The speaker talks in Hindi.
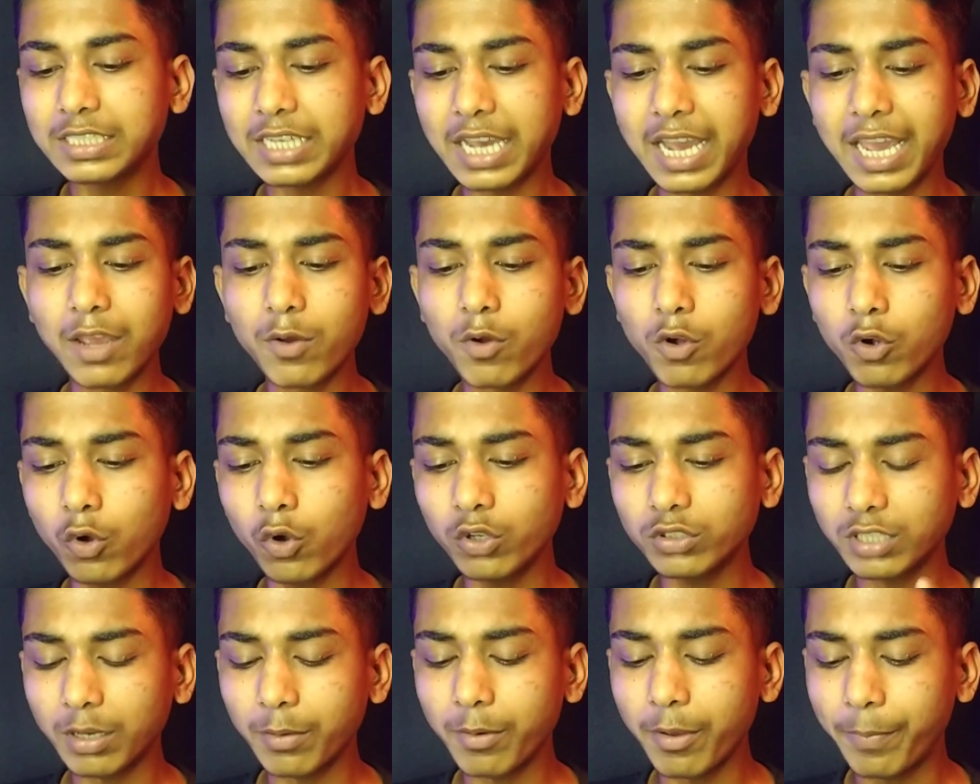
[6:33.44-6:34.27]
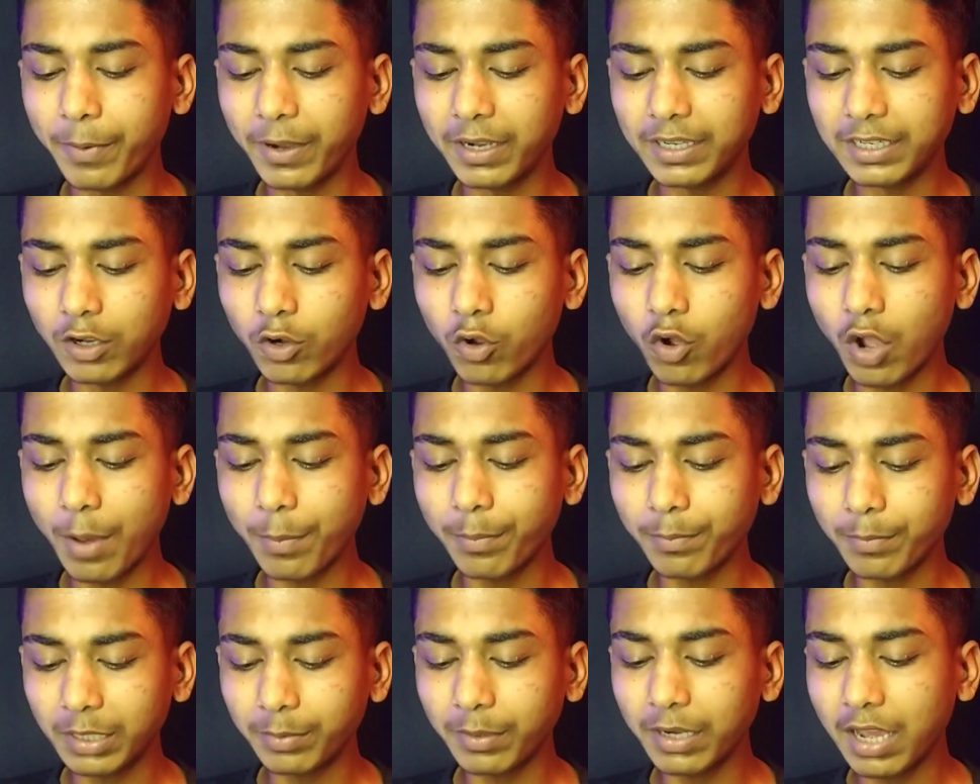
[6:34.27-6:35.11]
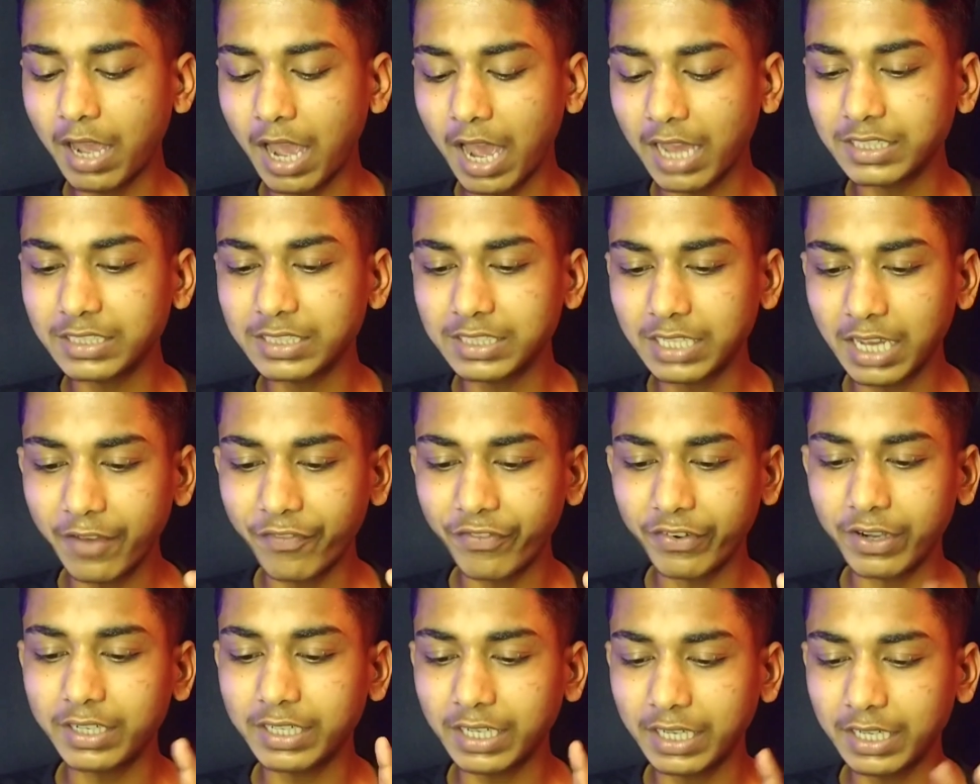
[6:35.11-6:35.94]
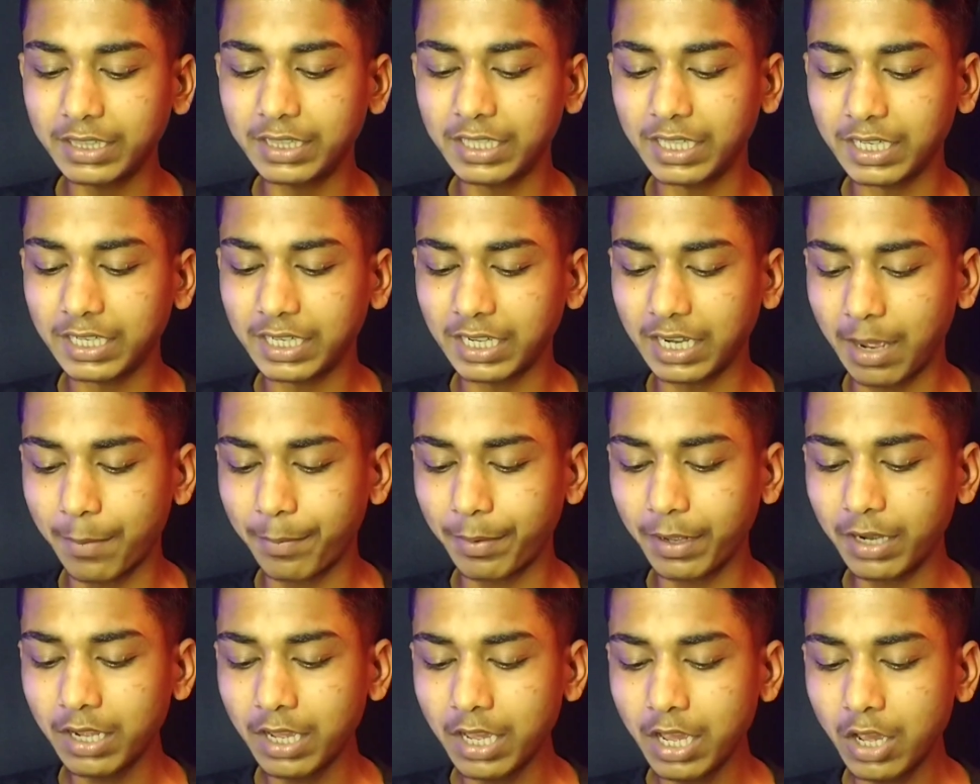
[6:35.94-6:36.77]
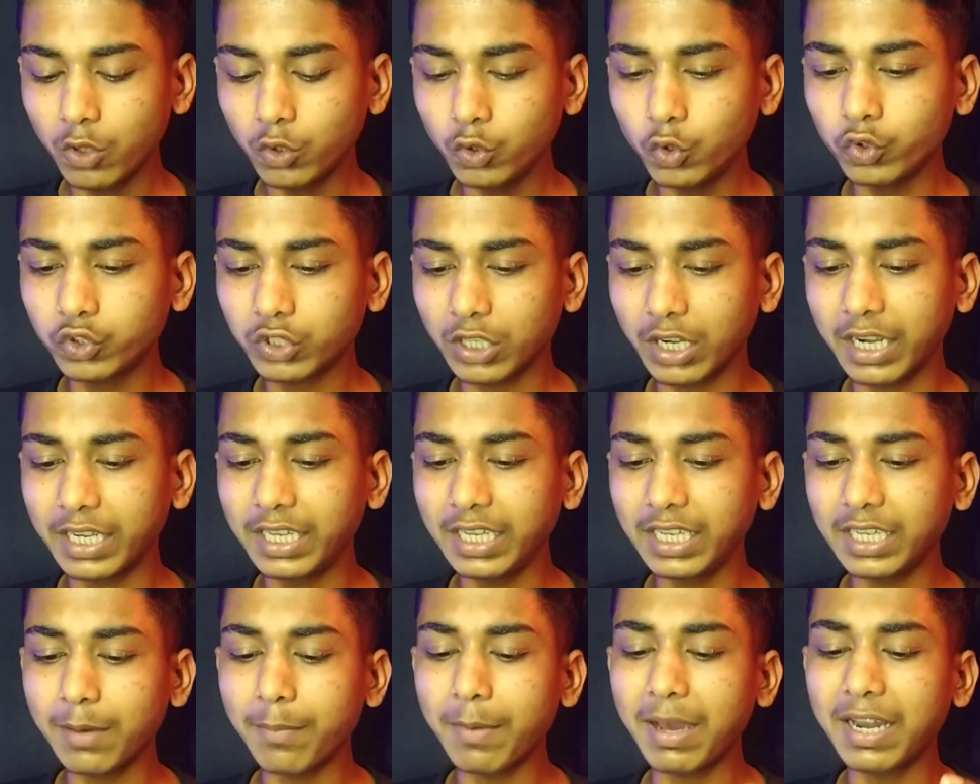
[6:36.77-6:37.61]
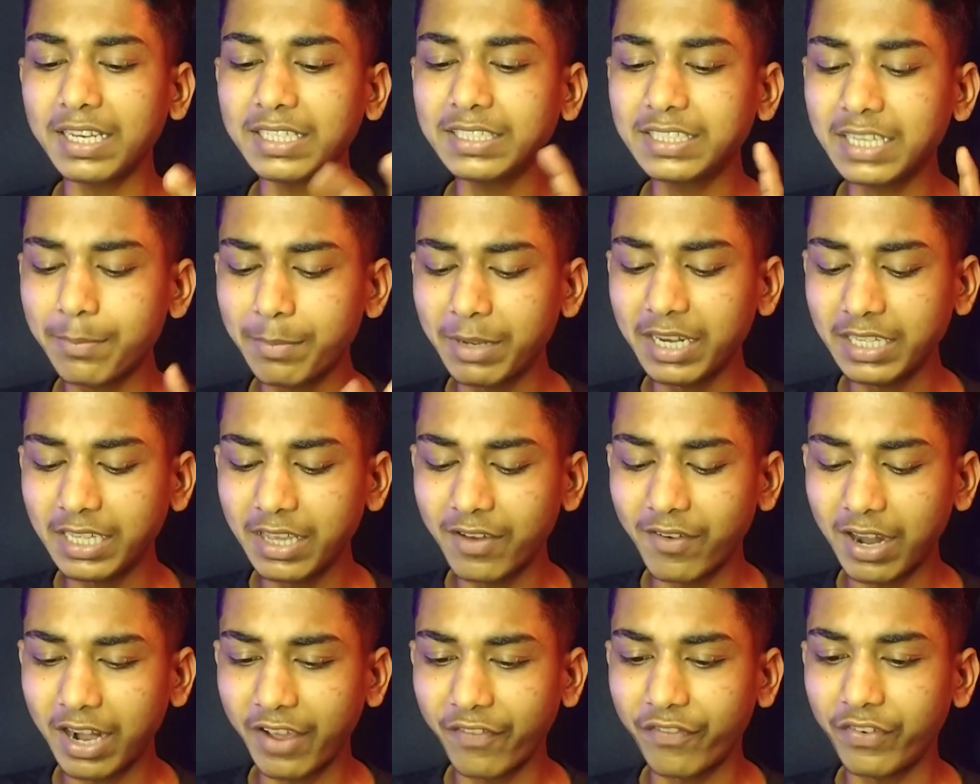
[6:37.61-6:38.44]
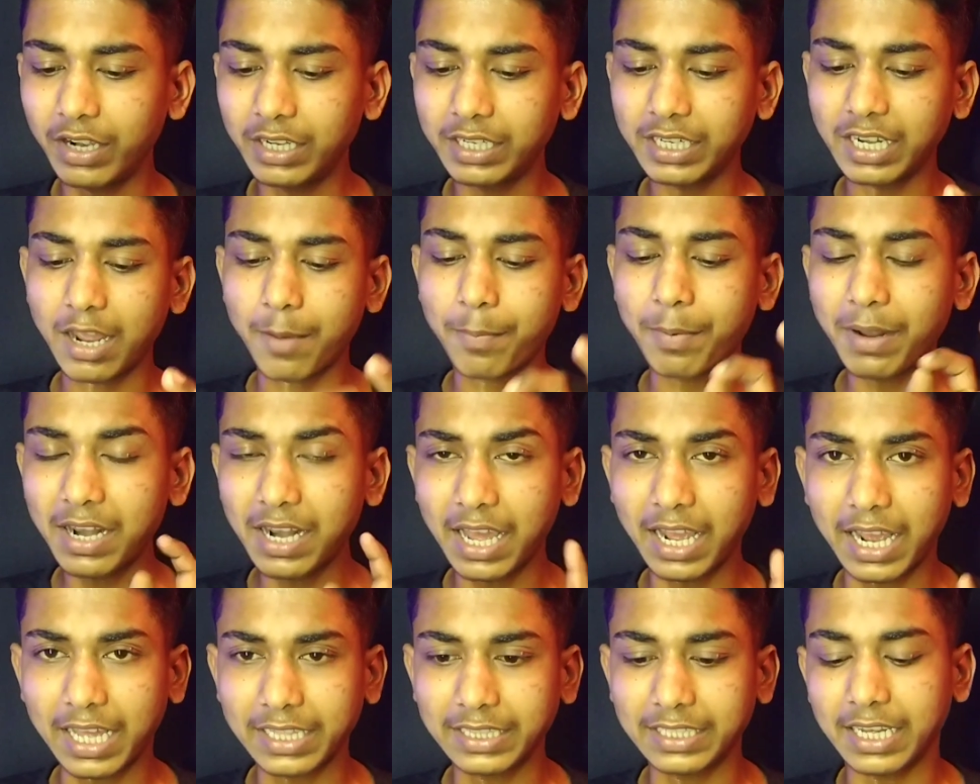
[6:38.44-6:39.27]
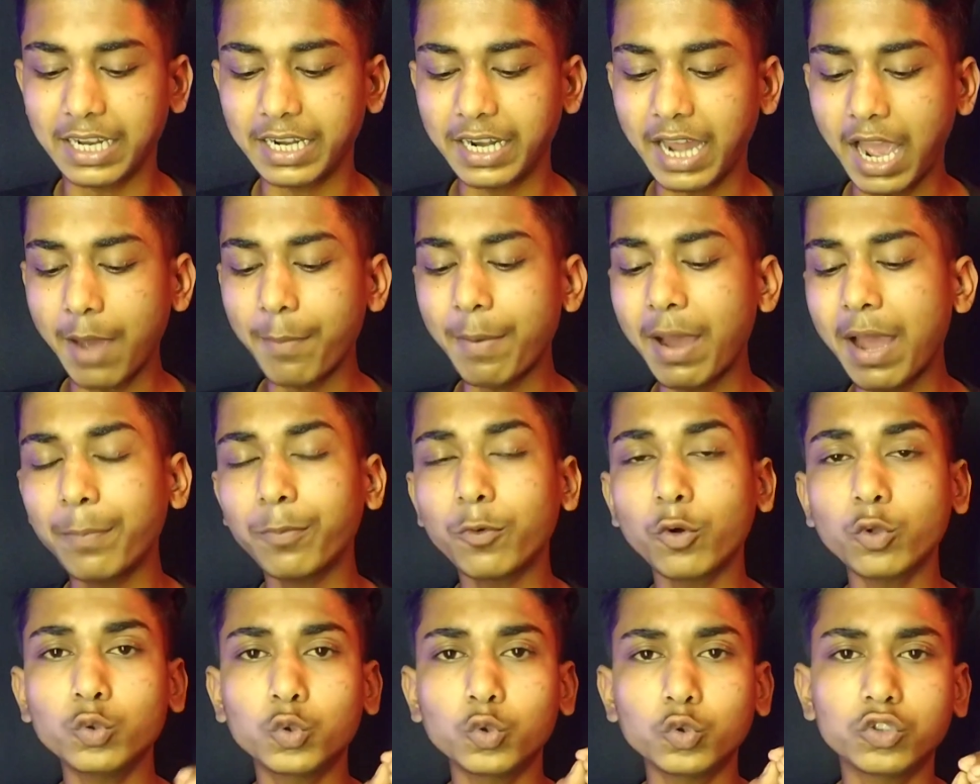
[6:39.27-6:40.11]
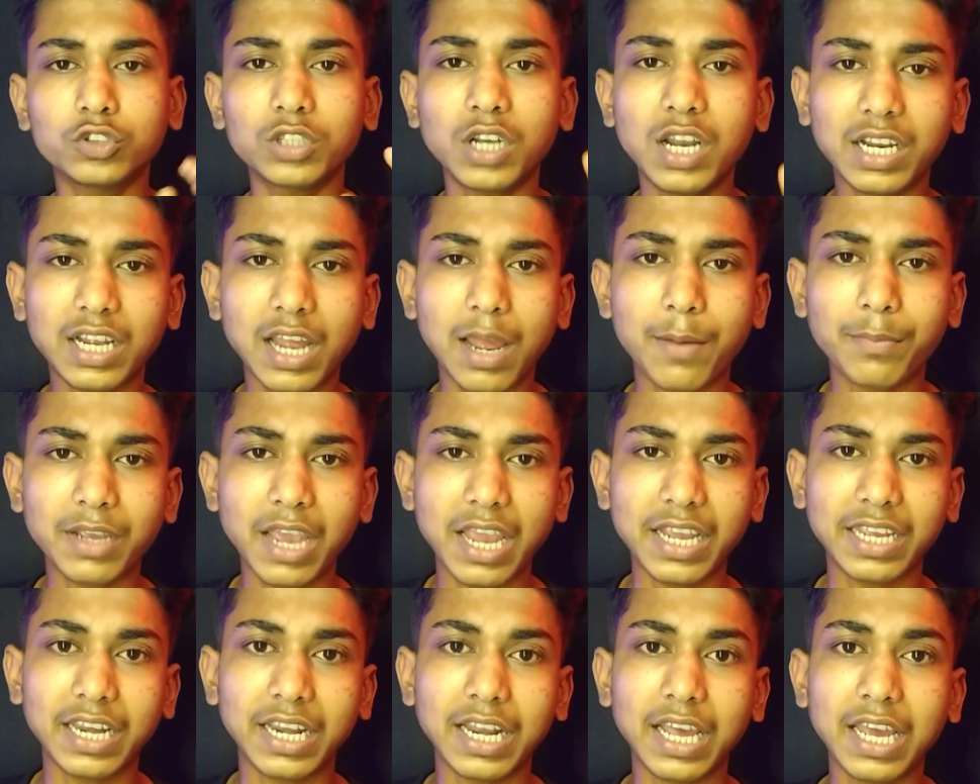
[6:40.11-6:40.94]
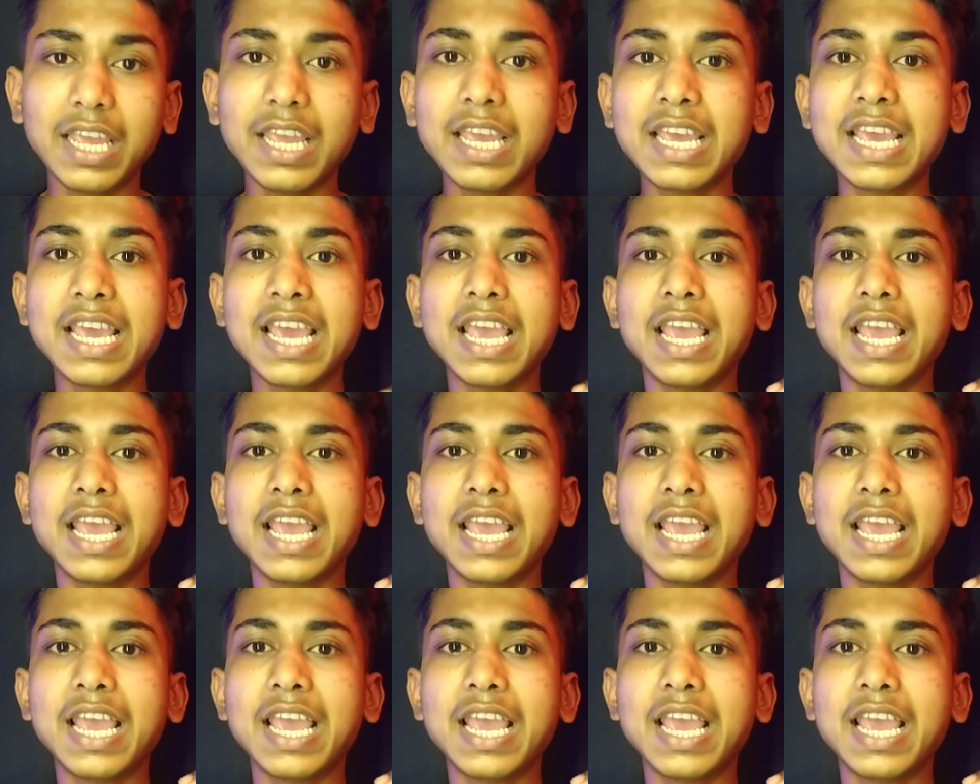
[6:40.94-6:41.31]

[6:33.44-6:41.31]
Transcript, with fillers: चाहे वो कोई सा भी फिल्टर हो आप मतलब अच्छा फिल्टर ही देख कर यहाँ पर यूज करना ठीक है मान लीजिए मैंने ये वाला फिल्टर यहाँ पर लगा दिया अब आपको दूसरा काम क्या करना है